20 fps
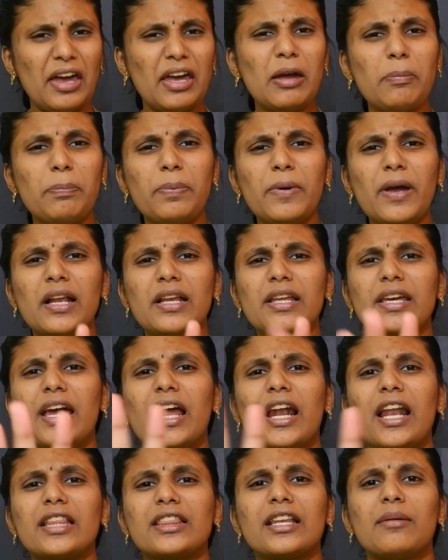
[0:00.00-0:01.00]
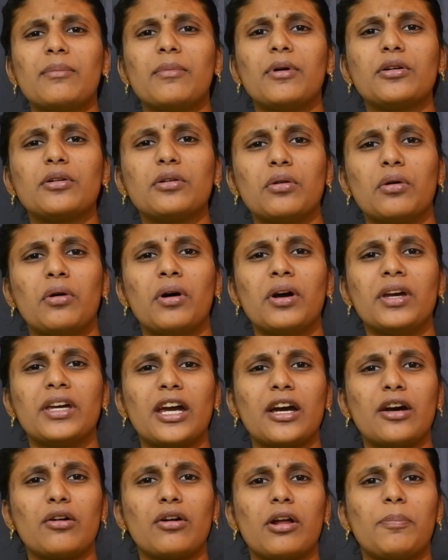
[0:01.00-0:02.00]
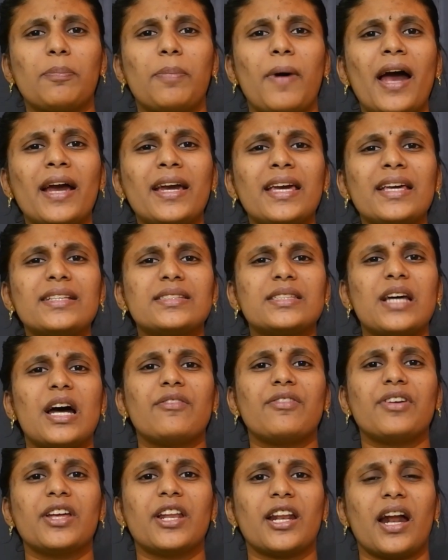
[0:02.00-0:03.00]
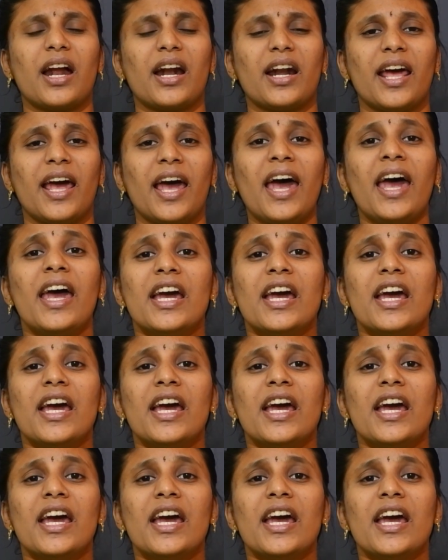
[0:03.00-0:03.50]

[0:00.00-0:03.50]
ஐபிஎல் ஏலத்துல மட்டும் எங்களோட பாகிஸ்தான் வீரரான